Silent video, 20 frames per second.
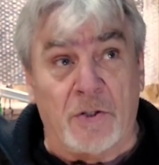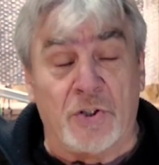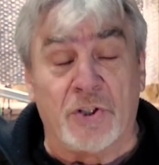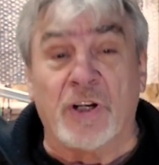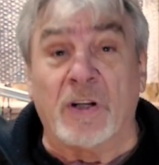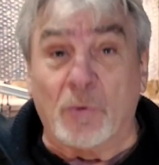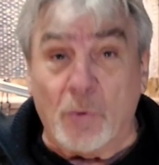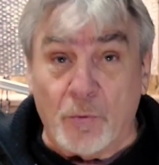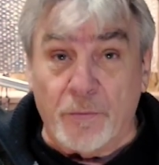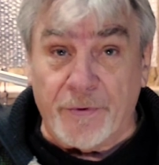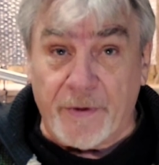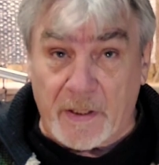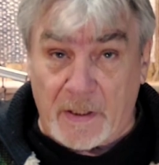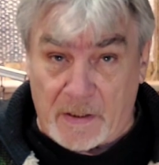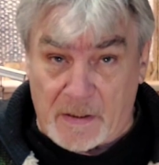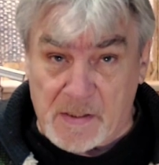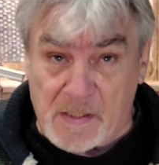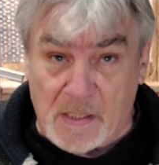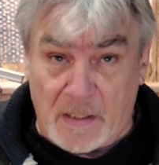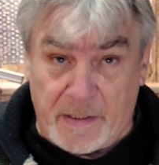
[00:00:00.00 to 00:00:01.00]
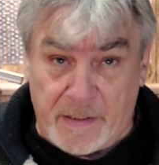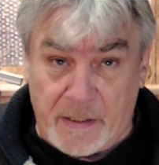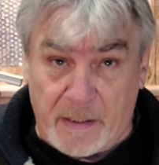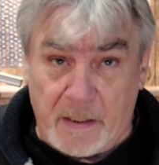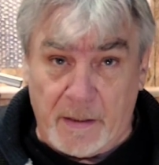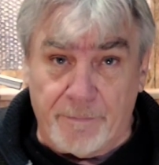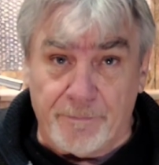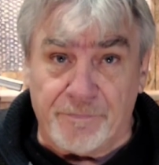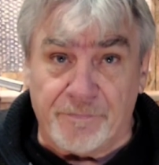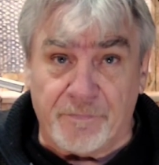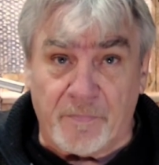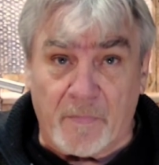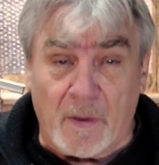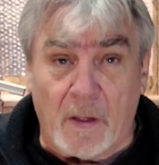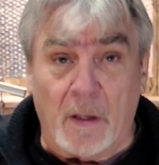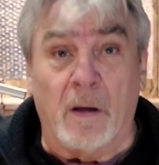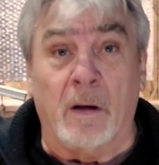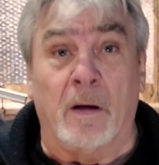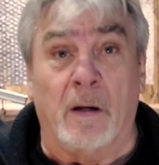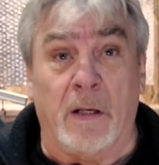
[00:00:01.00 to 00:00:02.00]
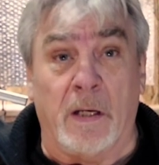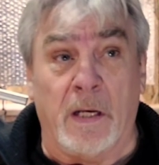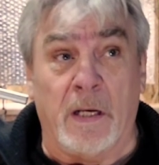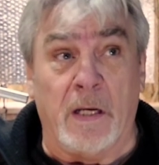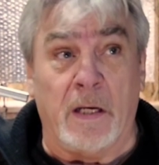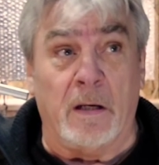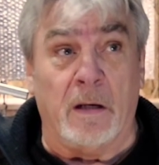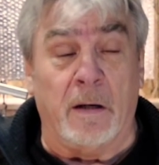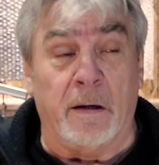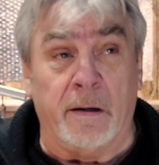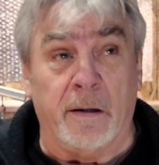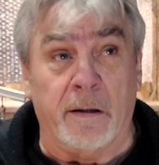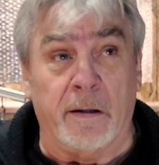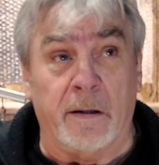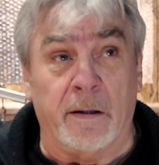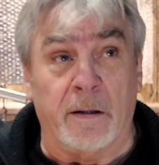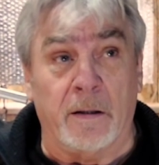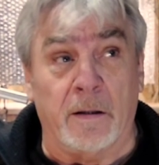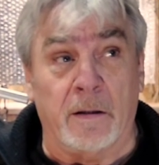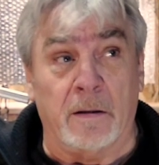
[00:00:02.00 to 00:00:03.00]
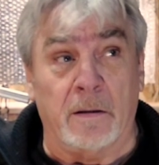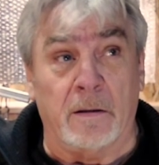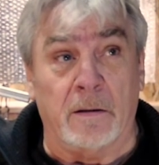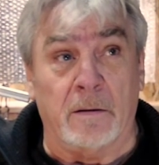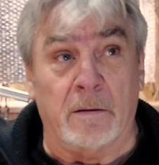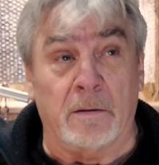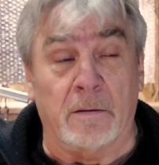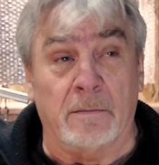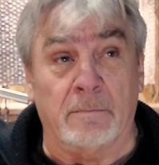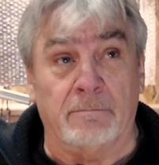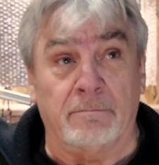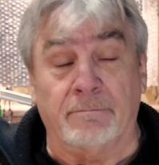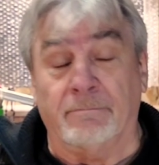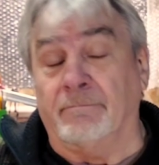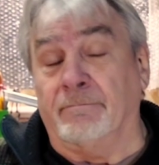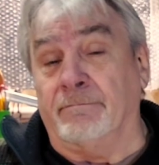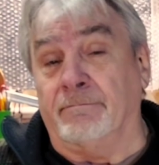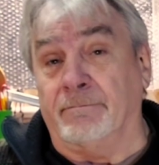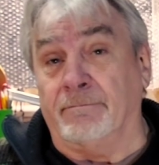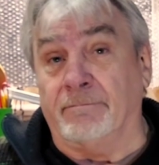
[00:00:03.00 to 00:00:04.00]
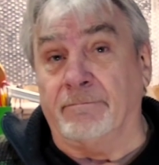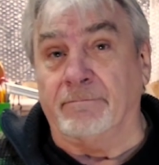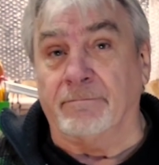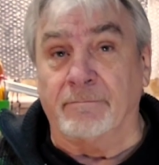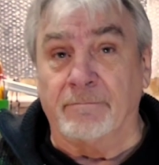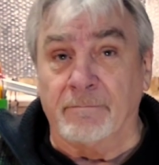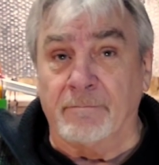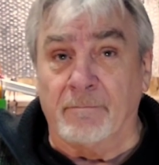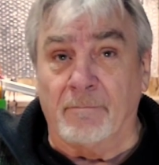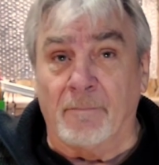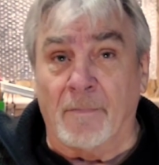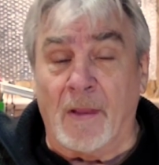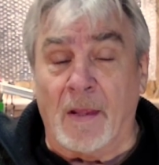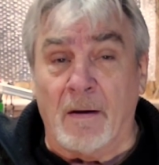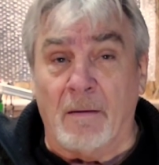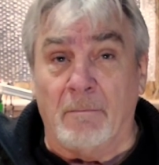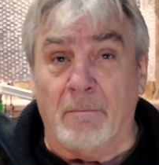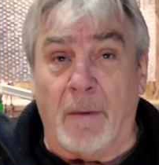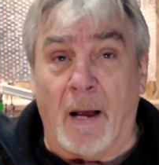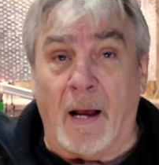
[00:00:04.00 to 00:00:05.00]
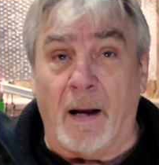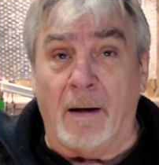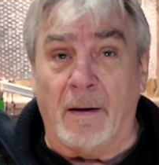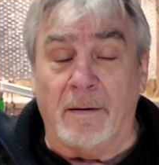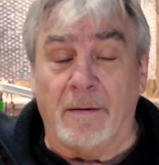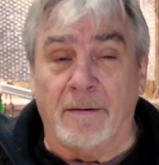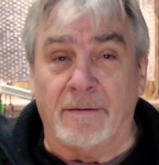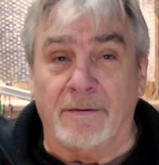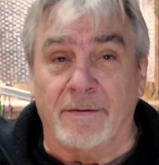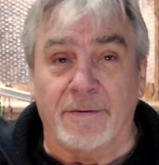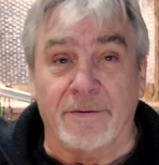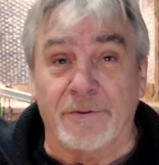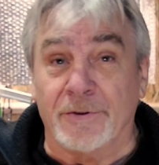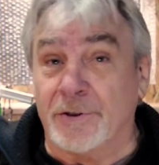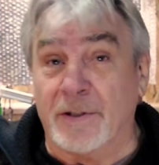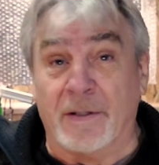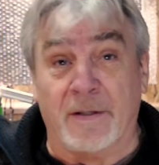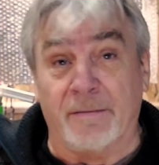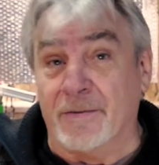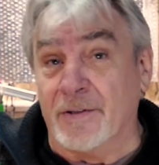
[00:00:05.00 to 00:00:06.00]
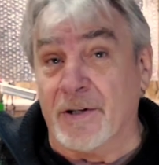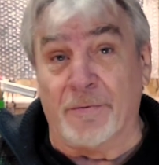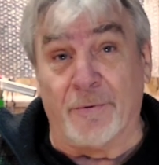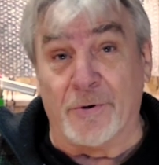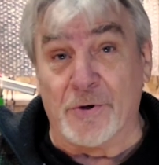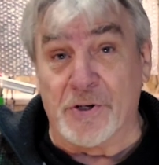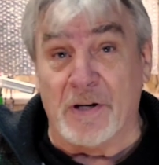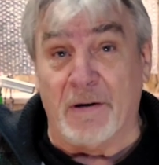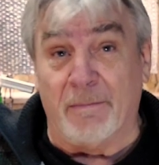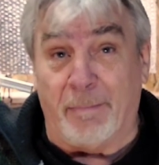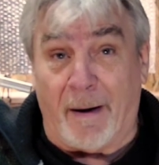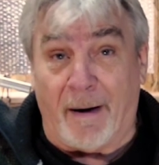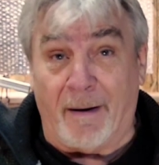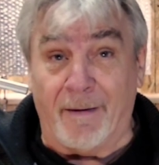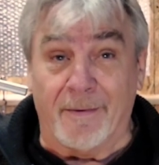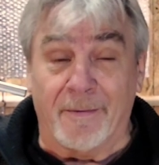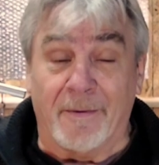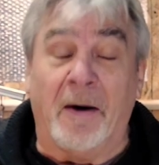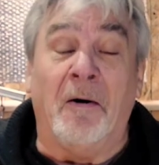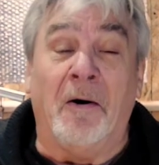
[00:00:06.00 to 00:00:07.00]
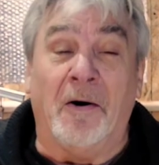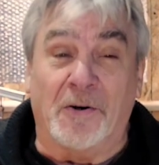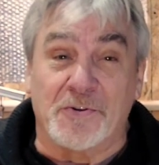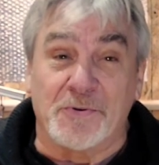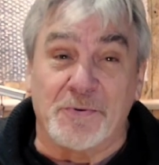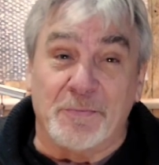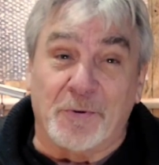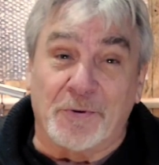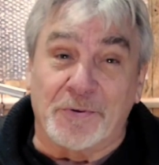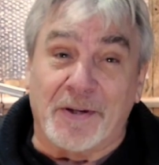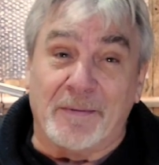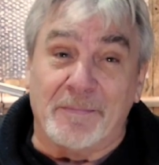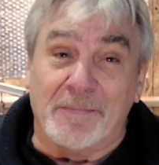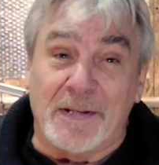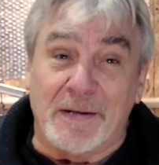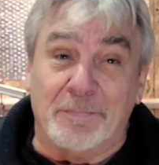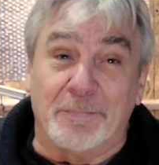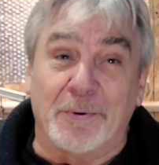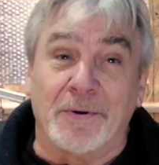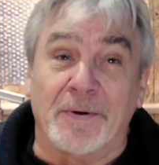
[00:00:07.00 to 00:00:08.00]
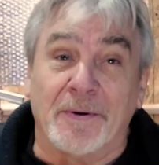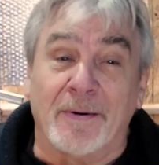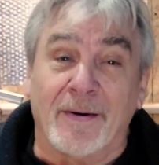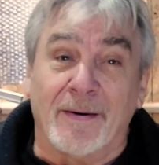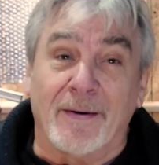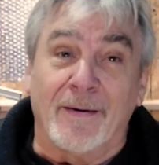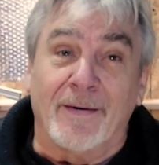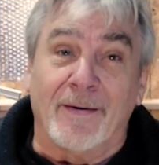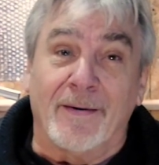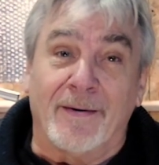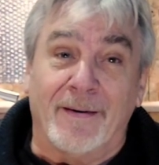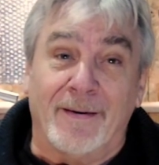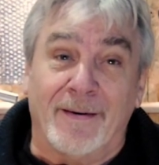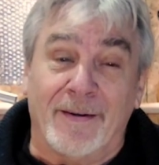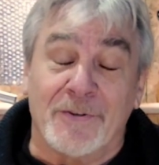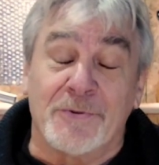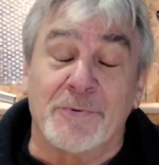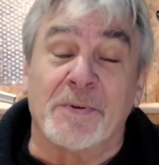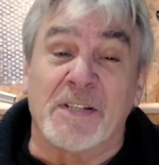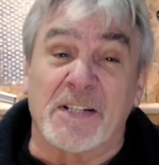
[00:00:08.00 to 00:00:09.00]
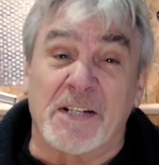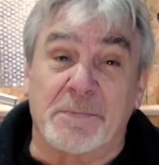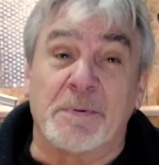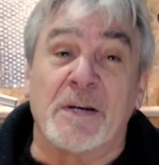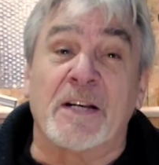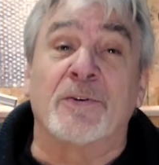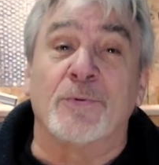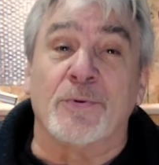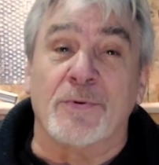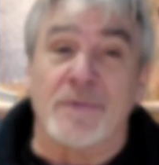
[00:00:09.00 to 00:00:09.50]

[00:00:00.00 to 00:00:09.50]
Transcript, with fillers: J'ai trouvé un cellier et euh, bah, j'ai franchi le pas. Alors je vous montre un petit peu, je vous explique